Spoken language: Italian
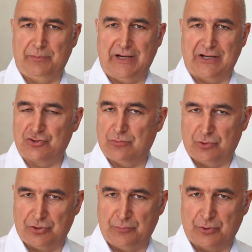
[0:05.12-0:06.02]
bilancio
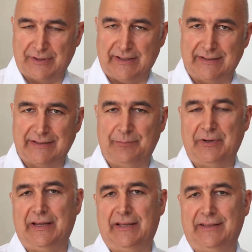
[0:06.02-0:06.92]
molto importante
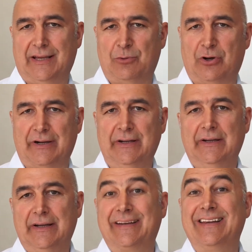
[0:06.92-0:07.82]
perché andiamo a
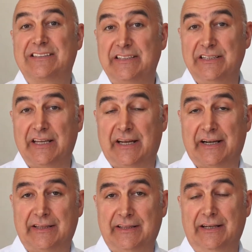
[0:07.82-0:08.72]

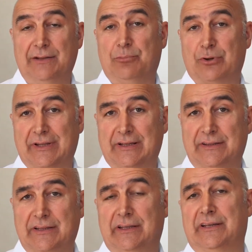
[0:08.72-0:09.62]
riassegnare delle
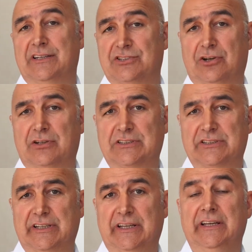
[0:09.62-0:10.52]
importanti
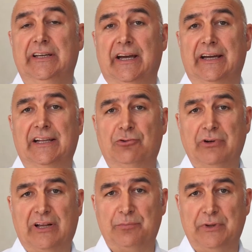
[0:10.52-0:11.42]
risorse ad
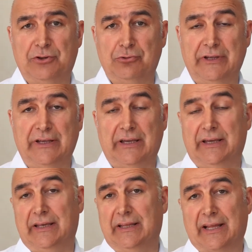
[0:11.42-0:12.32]
alcuni capitoli
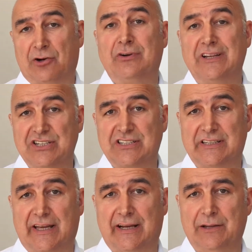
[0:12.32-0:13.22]
che erano
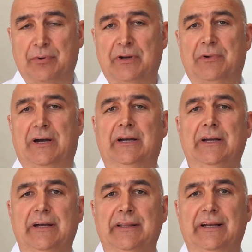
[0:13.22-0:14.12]
necessari prima
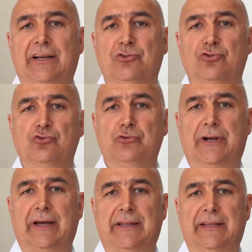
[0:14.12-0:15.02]
della
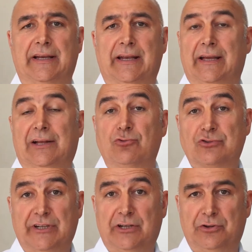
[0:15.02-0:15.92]
chiusura del
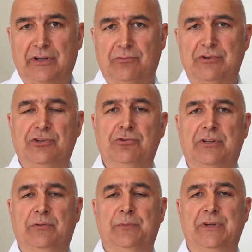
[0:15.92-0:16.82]
Consiglio di questi
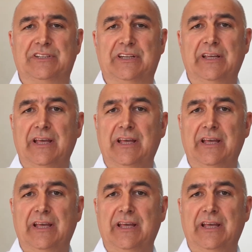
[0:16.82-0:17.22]
ultimi mesi.